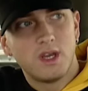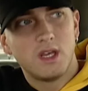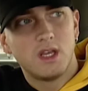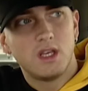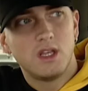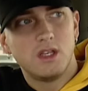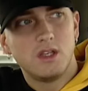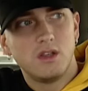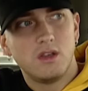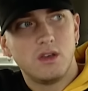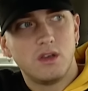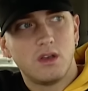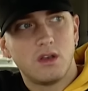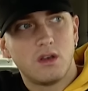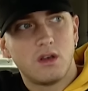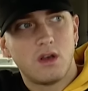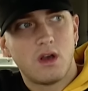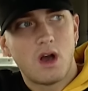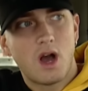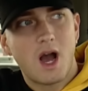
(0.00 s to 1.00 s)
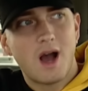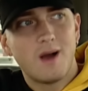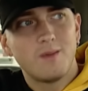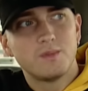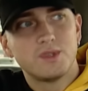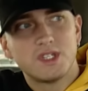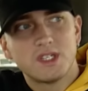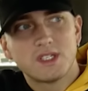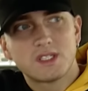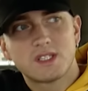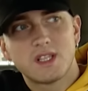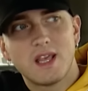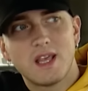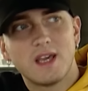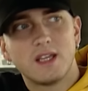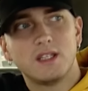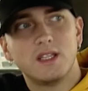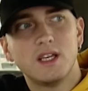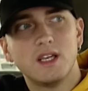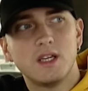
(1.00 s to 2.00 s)
de chagrin et
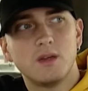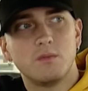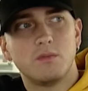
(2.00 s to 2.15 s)
d'incrédulité.